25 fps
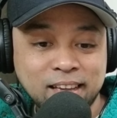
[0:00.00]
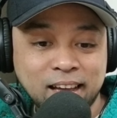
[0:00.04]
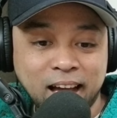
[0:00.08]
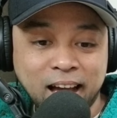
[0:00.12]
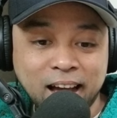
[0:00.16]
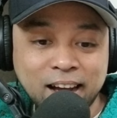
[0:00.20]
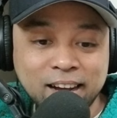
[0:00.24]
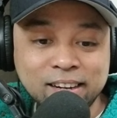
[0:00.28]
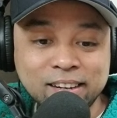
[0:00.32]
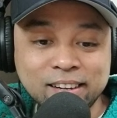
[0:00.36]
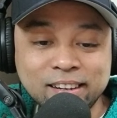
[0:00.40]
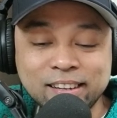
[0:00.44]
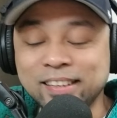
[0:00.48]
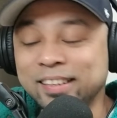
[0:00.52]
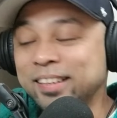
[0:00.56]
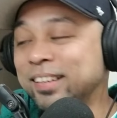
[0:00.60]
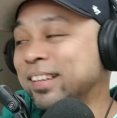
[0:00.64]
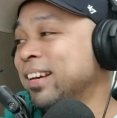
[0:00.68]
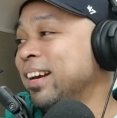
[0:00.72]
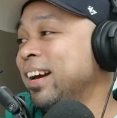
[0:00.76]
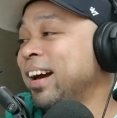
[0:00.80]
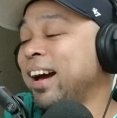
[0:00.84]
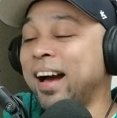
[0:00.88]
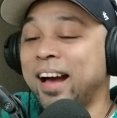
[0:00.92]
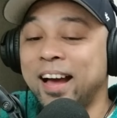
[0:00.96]
Ang, li-
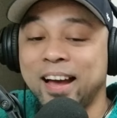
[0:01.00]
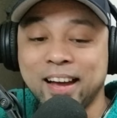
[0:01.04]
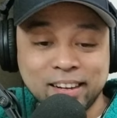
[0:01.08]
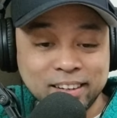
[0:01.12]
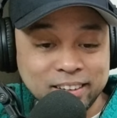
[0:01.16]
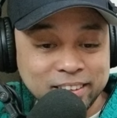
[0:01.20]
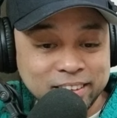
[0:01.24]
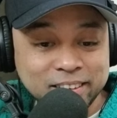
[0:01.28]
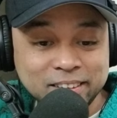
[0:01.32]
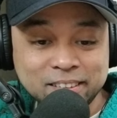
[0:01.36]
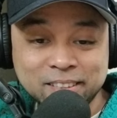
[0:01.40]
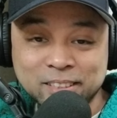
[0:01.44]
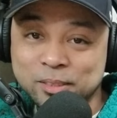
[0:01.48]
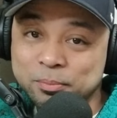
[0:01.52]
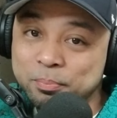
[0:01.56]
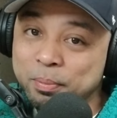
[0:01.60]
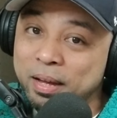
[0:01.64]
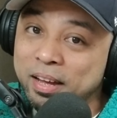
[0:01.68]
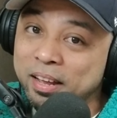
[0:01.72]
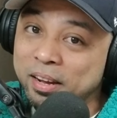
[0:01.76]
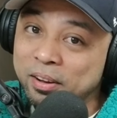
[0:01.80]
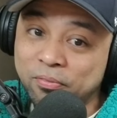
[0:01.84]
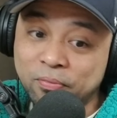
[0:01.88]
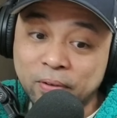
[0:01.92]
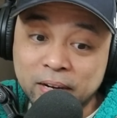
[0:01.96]
ang linis
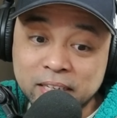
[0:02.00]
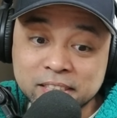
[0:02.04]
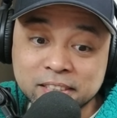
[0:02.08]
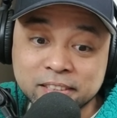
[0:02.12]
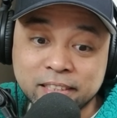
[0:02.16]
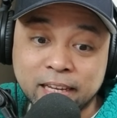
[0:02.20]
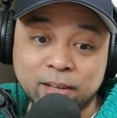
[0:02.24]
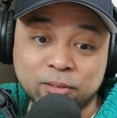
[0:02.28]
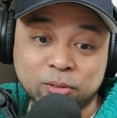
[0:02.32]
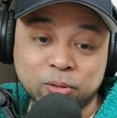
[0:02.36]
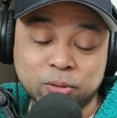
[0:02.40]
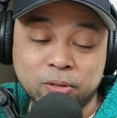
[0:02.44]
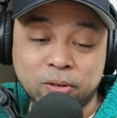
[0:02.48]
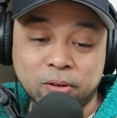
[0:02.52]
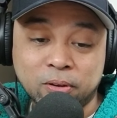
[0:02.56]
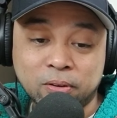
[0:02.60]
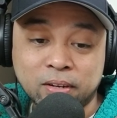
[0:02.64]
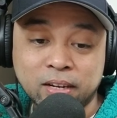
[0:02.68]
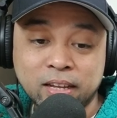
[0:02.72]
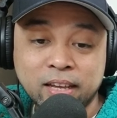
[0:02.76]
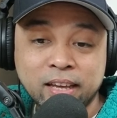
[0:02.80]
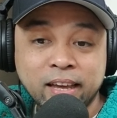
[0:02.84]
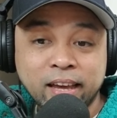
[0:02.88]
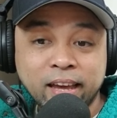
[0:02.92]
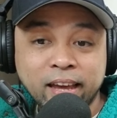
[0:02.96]
pare, falseto
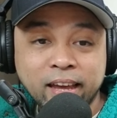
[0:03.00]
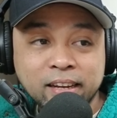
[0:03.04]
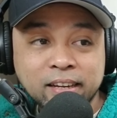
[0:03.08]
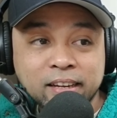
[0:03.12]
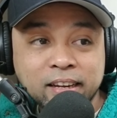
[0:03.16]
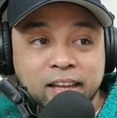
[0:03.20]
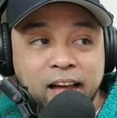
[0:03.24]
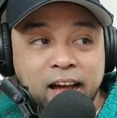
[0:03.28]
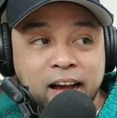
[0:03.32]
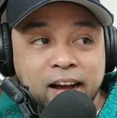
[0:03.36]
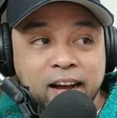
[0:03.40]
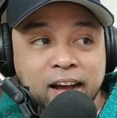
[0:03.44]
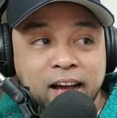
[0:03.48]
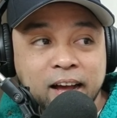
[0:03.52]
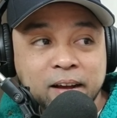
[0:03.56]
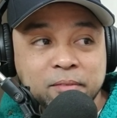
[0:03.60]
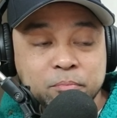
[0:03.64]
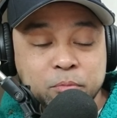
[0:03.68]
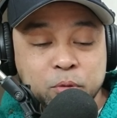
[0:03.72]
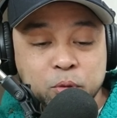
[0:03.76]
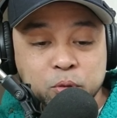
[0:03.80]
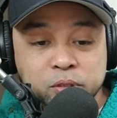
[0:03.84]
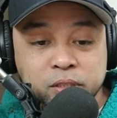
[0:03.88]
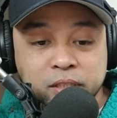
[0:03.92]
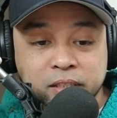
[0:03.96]
yon. And ang ang
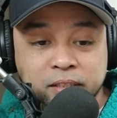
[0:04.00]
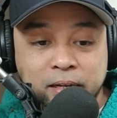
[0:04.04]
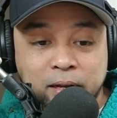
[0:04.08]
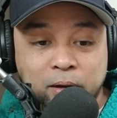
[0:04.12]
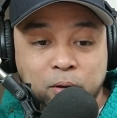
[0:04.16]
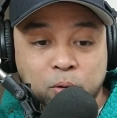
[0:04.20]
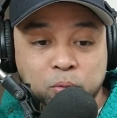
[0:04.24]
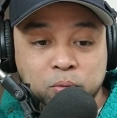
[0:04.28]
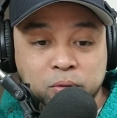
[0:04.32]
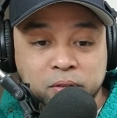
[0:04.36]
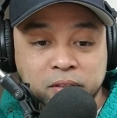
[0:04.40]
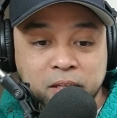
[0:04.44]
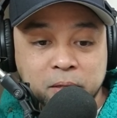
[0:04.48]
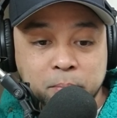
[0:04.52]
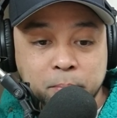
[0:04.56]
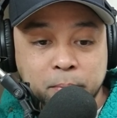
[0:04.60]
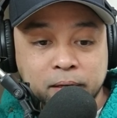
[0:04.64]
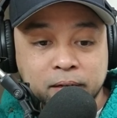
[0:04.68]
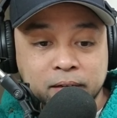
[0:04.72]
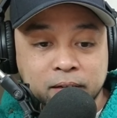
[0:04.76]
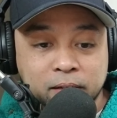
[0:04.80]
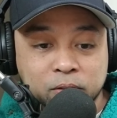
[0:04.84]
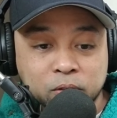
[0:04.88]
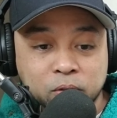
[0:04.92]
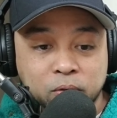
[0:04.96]
music ng
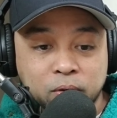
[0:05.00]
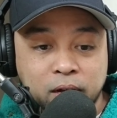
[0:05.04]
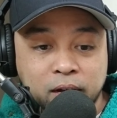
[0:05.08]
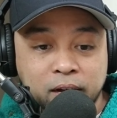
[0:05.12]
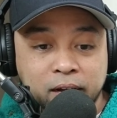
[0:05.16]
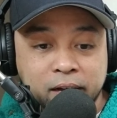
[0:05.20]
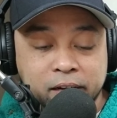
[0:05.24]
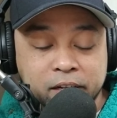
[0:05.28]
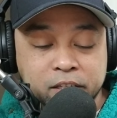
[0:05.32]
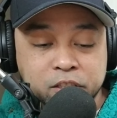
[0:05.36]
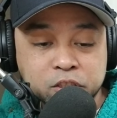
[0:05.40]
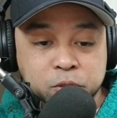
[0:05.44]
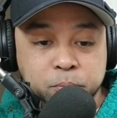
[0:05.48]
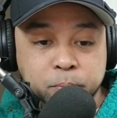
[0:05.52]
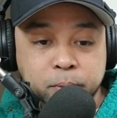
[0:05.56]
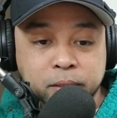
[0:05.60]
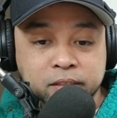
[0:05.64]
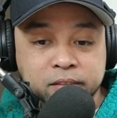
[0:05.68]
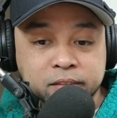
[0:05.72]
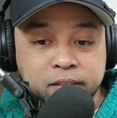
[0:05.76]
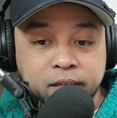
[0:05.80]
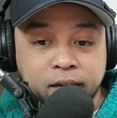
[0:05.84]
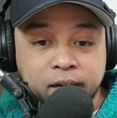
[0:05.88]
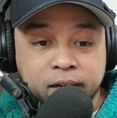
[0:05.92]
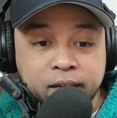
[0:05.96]
kundiman na to, ang arrangement
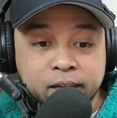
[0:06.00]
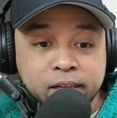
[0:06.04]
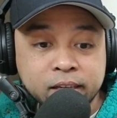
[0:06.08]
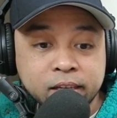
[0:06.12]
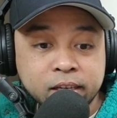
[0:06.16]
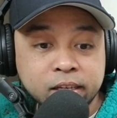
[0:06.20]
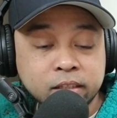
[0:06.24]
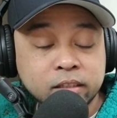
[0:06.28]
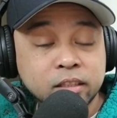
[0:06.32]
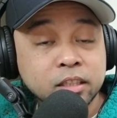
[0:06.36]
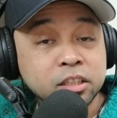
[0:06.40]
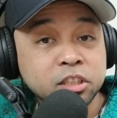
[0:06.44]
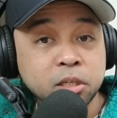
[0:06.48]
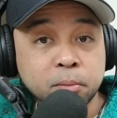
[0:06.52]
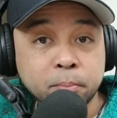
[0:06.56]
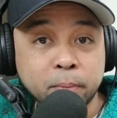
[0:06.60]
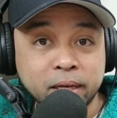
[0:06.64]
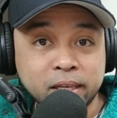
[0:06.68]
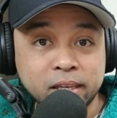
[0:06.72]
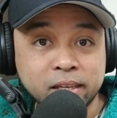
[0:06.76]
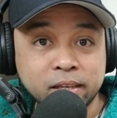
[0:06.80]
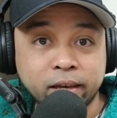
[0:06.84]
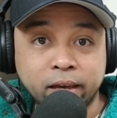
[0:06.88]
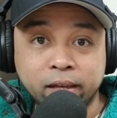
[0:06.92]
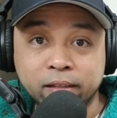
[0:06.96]
niya, hindi siya
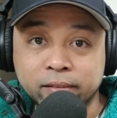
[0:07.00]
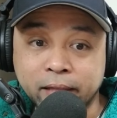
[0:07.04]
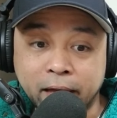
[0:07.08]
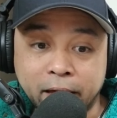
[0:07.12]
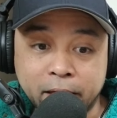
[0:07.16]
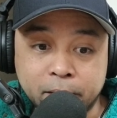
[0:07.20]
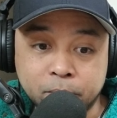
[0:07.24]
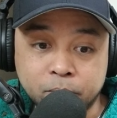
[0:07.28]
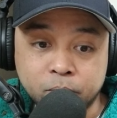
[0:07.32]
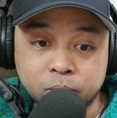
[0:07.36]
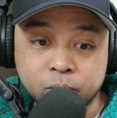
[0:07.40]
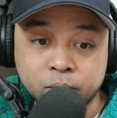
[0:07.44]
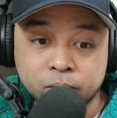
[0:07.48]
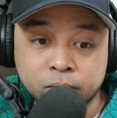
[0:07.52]
maingay type.